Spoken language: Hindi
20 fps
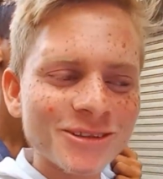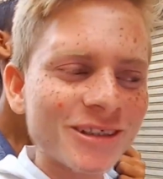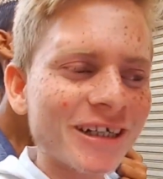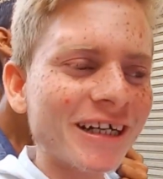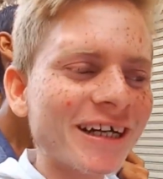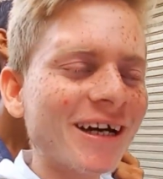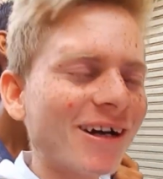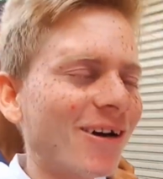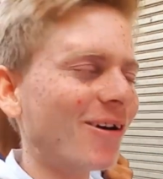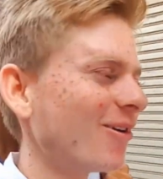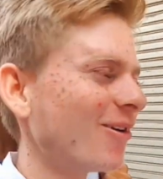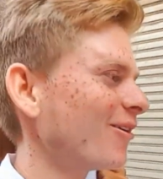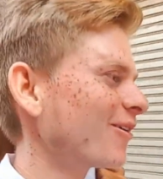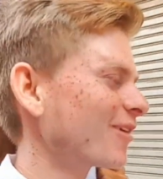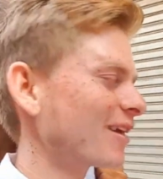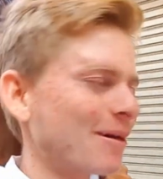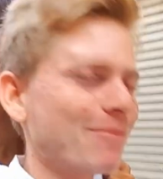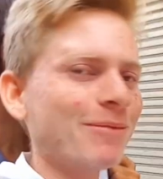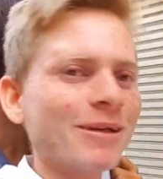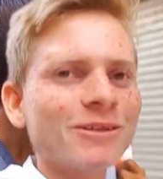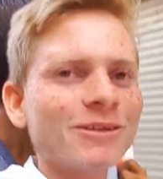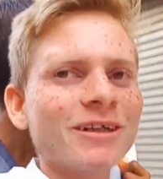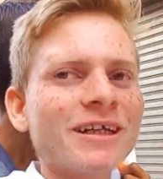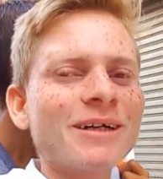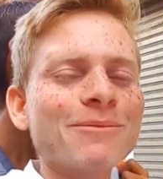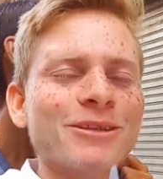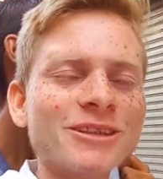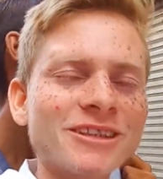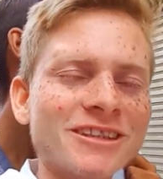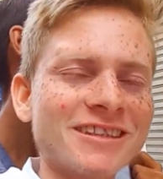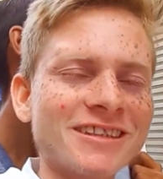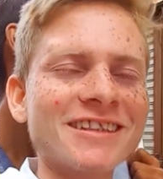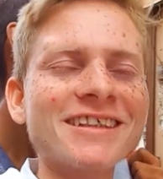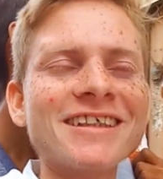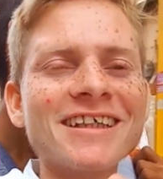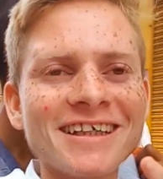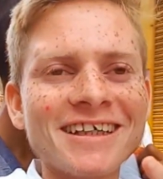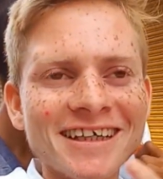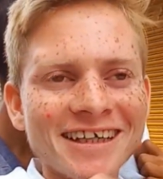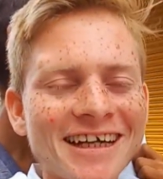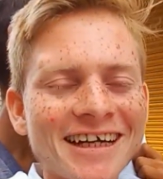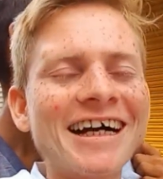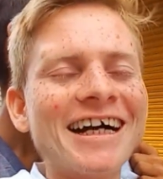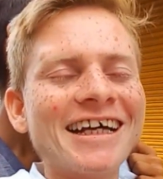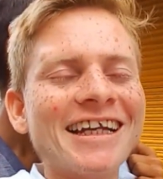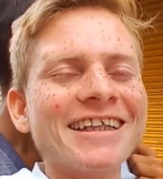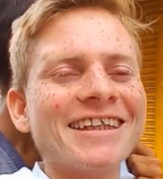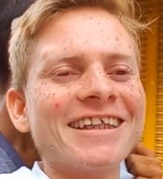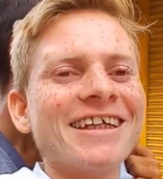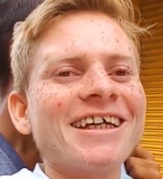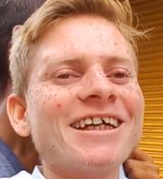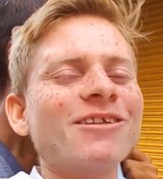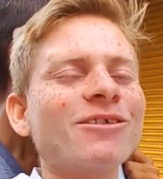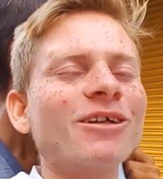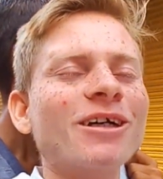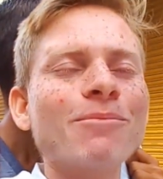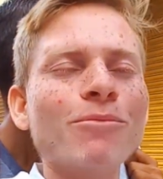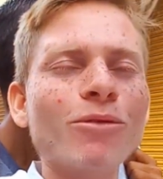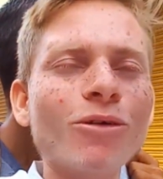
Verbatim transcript: चुका है और अभी थोड़ा बस खा लेते हैं थोड़ा